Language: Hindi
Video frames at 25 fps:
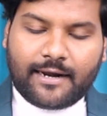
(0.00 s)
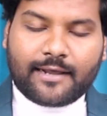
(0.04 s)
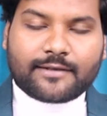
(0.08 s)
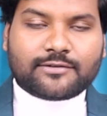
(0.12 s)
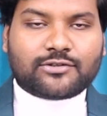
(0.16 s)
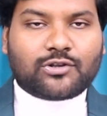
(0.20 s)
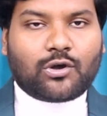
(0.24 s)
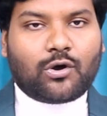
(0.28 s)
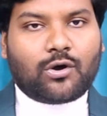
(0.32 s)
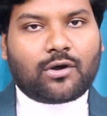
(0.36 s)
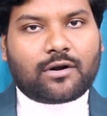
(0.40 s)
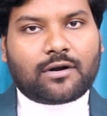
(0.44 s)

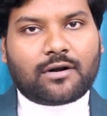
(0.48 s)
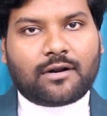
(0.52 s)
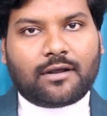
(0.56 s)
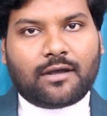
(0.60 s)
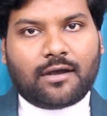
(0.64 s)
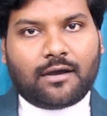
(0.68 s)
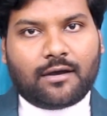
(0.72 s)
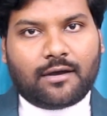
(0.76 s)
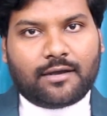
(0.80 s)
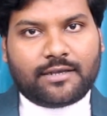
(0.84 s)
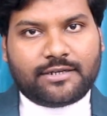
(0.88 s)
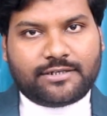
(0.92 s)
डीएलक्स और
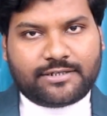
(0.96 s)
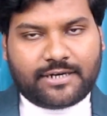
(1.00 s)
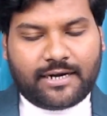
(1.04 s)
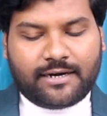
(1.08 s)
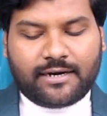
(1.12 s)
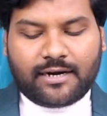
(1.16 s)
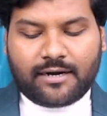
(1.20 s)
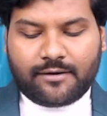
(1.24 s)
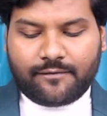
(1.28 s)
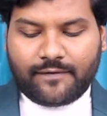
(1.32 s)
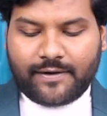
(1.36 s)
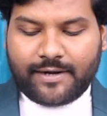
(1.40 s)

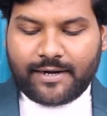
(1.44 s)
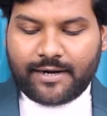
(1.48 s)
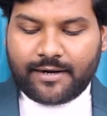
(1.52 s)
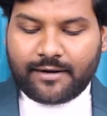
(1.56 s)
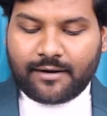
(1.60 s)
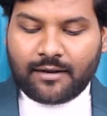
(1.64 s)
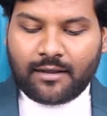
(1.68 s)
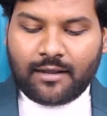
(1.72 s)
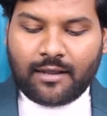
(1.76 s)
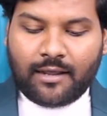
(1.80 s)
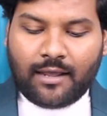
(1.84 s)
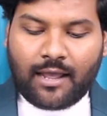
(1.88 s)
स्टैंडर्ड
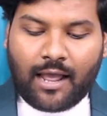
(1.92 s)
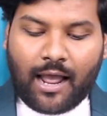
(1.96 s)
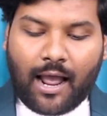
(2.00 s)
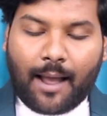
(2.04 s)
वेरिएंट